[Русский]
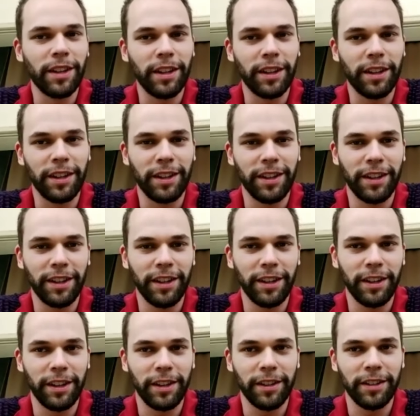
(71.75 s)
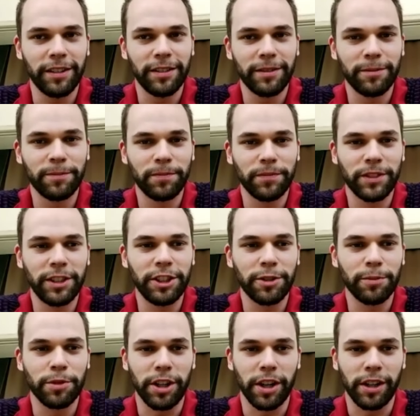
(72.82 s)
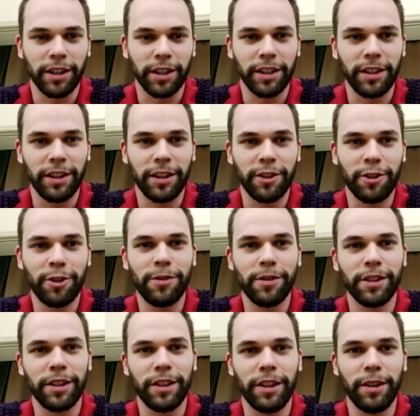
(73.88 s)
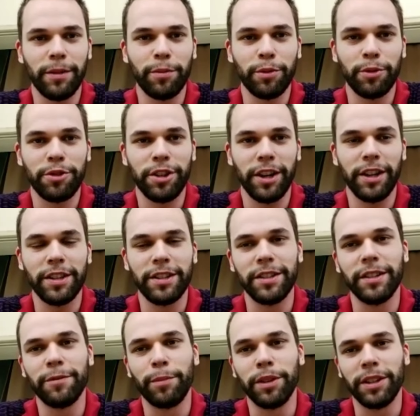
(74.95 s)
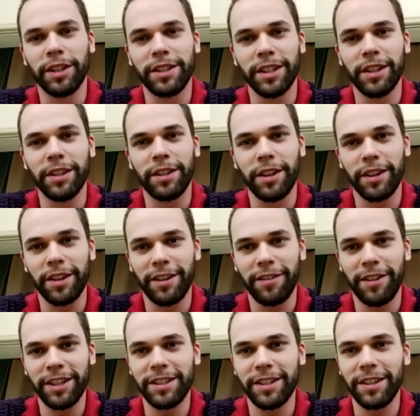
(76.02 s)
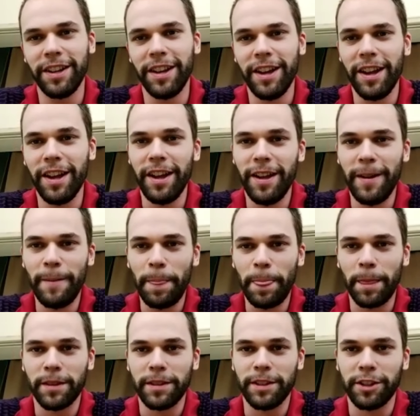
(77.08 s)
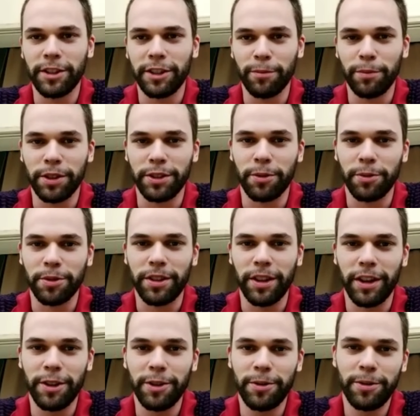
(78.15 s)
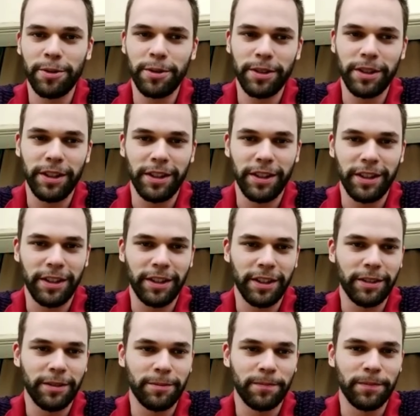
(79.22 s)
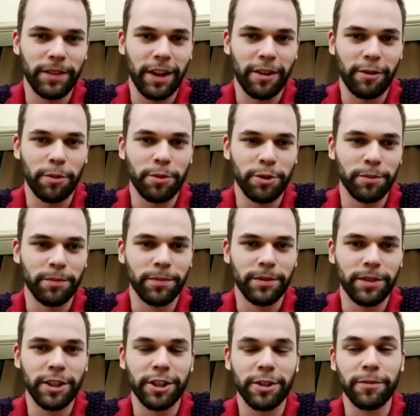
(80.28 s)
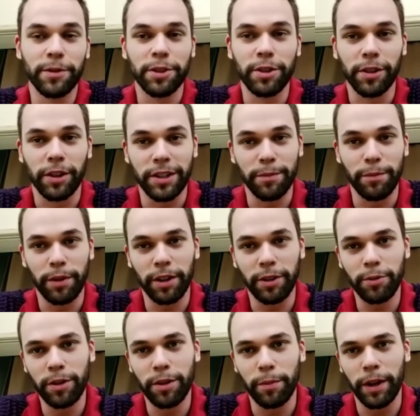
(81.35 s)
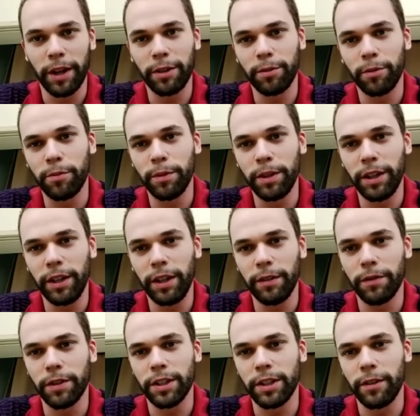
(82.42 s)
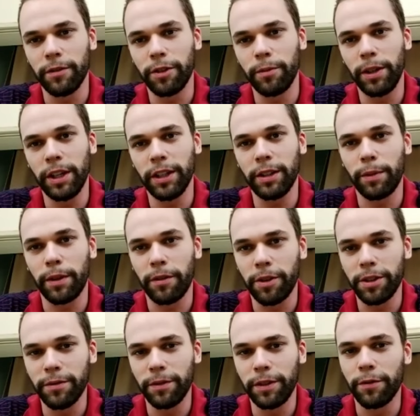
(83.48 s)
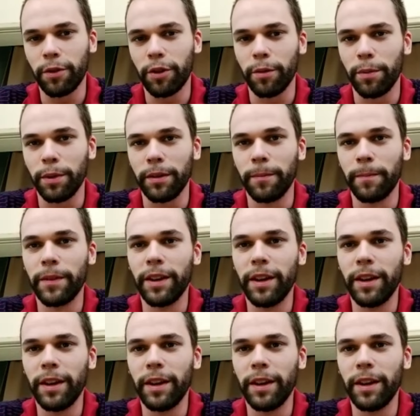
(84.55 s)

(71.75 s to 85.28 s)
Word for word: и слишком жарко для тренировок, не получается полноценно тренироваться, слишком быстро устаю, и да, в общем, слишком высокая температура, поэтому мы в основном лето проводим в Европе.